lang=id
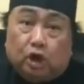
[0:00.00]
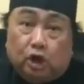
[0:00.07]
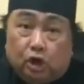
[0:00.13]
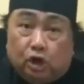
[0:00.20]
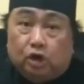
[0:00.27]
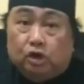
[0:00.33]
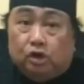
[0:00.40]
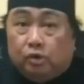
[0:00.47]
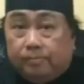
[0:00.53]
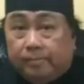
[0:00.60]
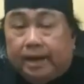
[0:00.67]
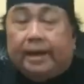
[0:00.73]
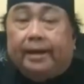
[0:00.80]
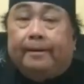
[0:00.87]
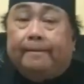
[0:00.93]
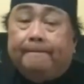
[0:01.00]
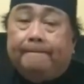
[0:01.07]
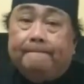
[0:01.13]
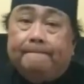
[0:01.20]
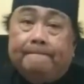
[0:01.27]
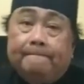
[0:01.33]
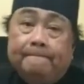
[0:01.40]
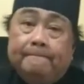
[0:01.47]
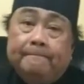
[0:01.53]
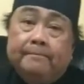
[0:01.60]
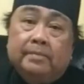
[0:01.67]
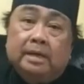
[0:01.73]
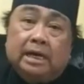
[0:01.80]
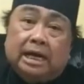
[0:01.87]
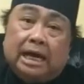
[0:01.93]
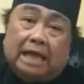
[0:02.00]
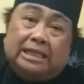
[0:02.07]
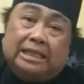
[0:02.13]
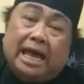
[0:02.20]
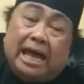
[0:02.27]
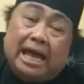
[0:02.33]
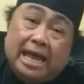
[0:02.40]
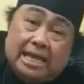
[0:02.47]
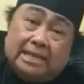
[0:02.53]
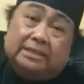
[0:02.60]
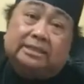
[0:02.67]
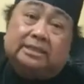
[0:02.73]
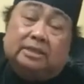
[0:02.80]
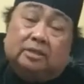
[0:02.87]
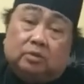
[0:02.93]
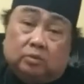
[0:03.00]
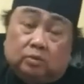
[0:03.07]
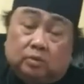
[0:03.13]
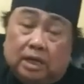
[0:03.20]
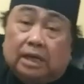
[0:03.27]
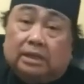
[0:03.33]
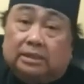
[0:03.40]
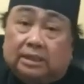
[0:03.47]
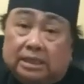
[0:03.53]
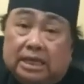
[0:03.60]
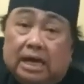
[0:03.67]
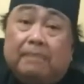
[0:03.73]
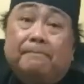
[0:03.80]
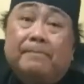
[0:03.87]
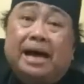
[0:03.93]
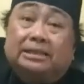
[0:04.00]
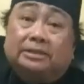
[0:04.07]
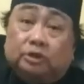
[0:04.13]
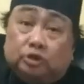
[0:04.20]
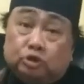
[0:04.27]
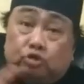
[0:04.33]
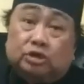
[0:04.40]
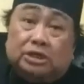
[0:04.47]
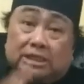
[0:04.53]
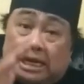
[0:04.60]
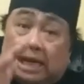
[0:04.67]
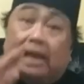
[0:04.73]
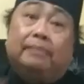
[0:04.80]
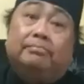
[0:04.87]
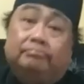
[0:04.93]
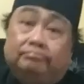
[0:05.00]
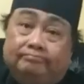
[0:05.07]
onoma. Kata eis itu artinya masuk ke dalam.